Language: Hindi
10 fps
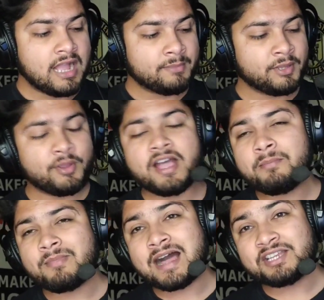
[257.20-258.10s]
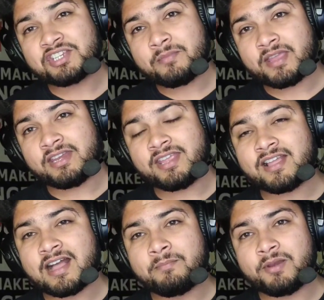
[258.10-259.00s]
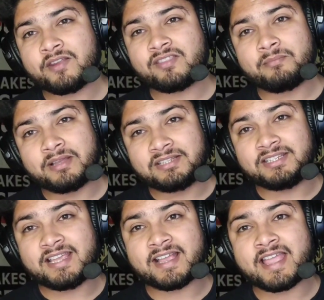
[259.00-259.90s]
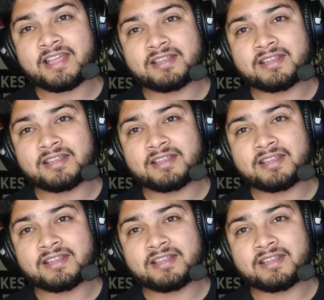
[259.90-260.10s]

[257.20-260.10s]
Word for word: अब देखो यार मार्च के महीने का प्लेयर ऑफ द मंथ दिया गया है